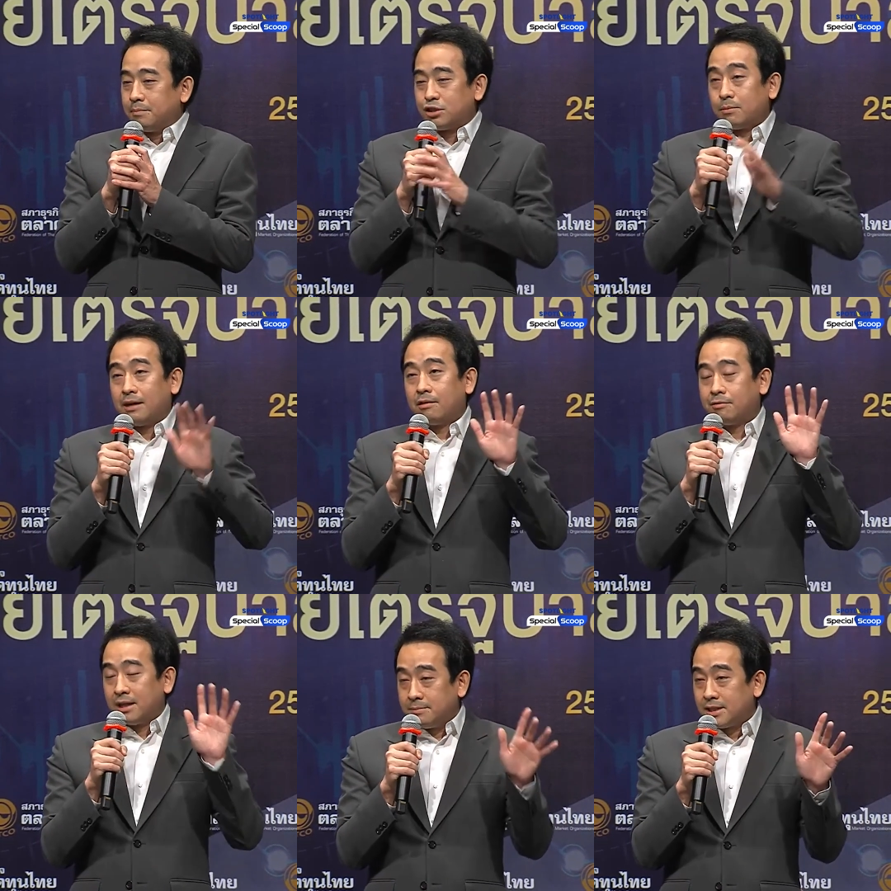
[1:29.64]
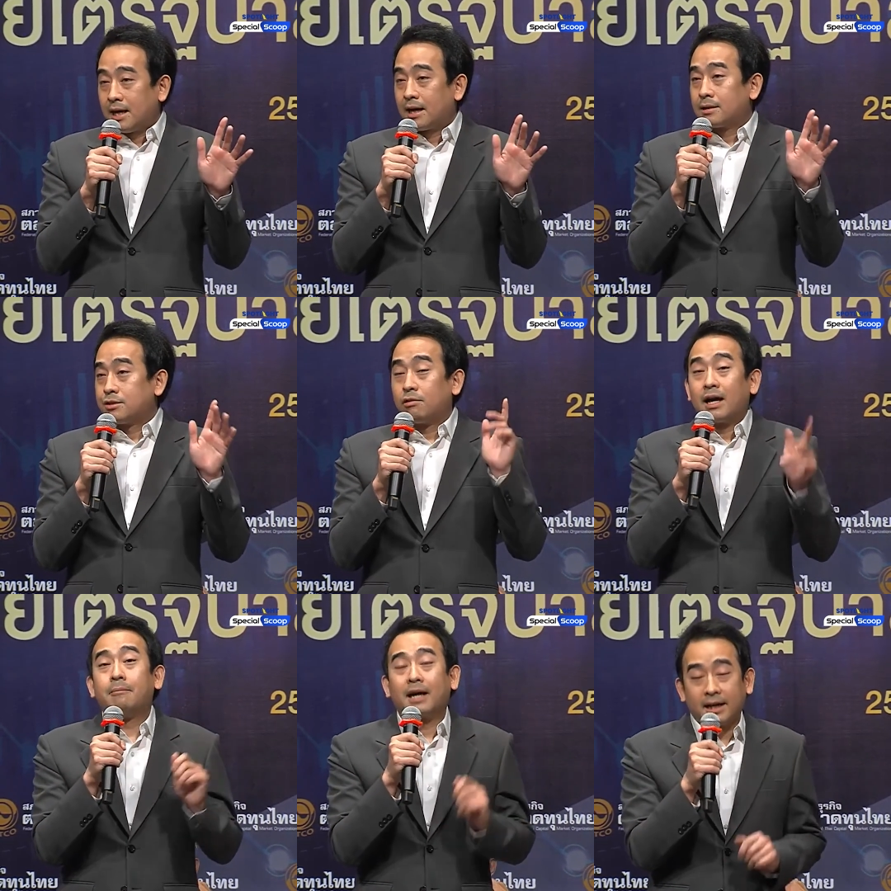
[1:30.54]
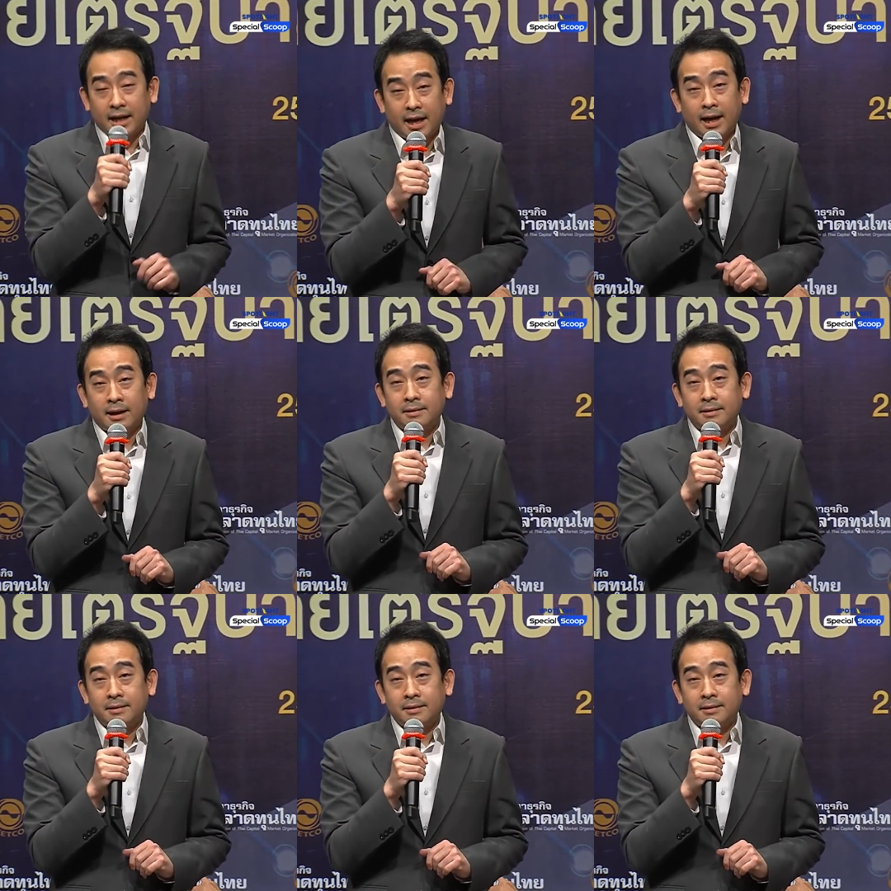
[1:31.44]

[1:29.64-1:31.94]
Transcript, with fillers: ปัจจุบันเราเริ่มจากสงครามการค้า